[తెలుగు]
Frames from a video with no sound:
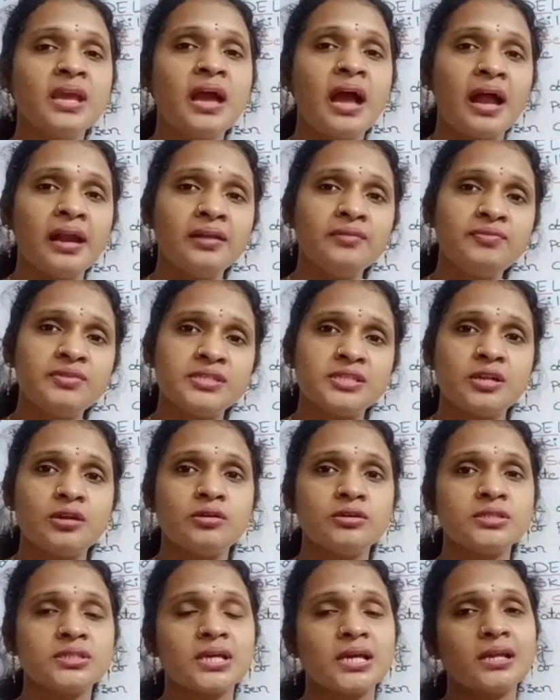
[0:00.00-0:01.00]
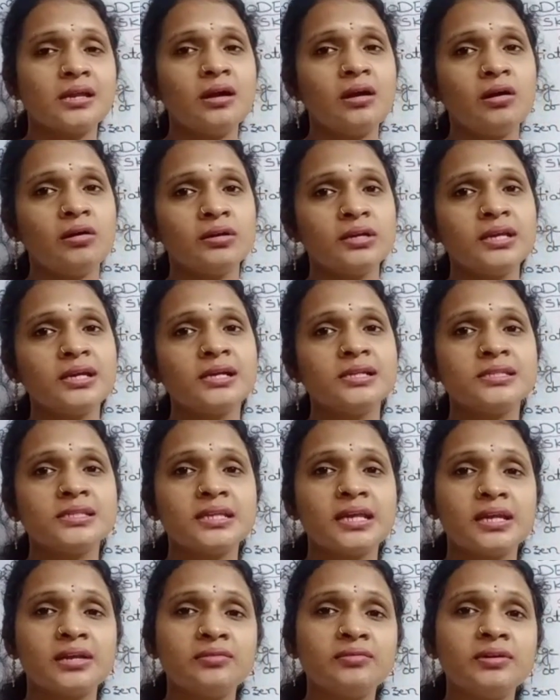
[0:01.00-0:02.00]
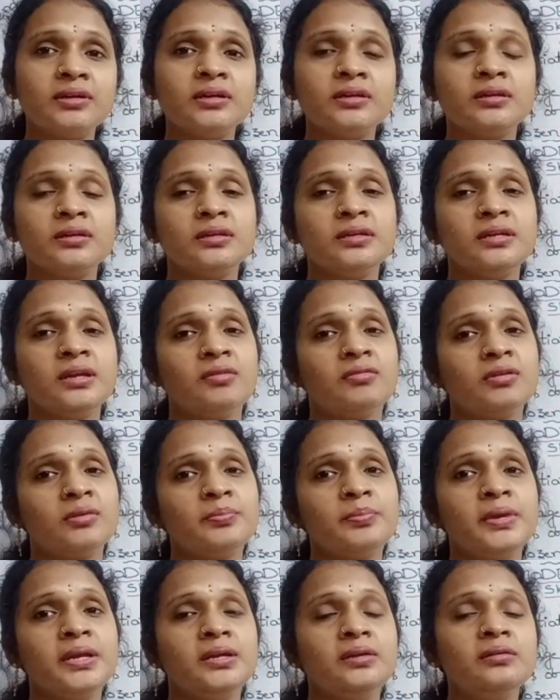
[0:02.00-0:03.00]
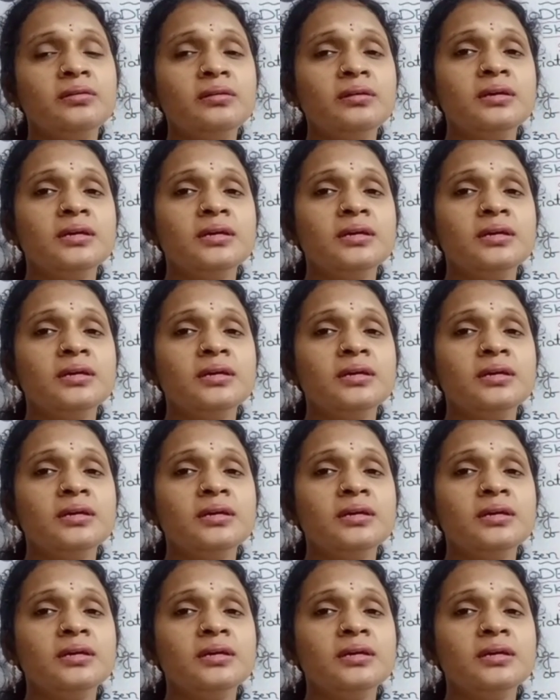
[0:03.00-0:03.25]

అంటే ఫిజియలాజికల్గా హార్టికల్చర్ ఎటువంటి డెవలప్మెంట్